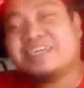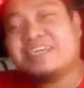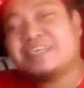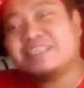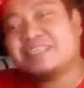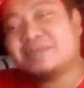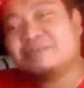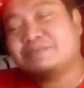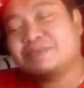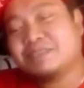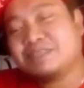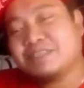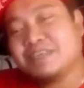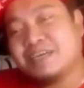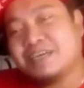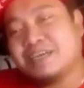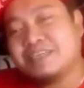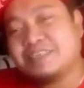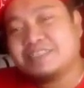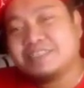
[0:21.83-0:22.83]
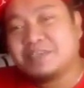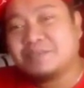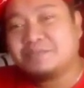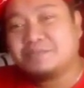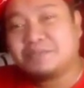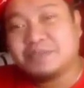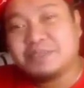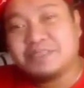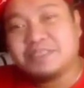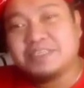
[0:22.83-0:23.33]
At uh, basta stay
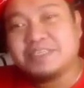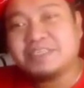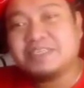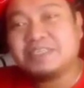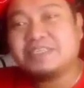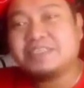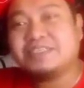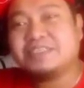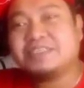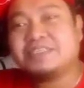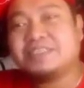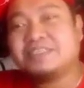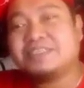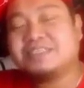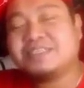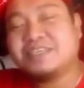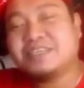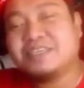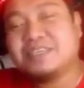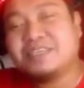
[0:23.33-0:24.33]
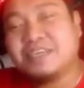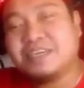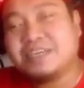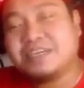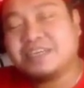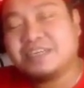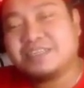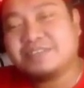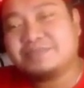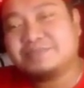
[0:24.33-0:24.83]
pretty, stay
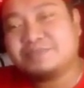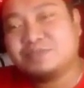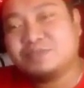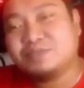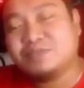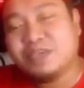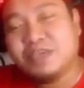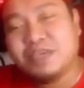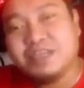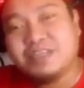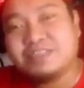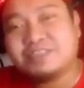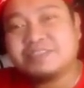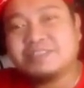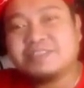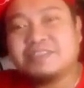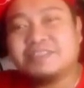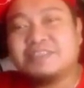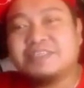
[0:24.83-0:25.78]
uh, good health,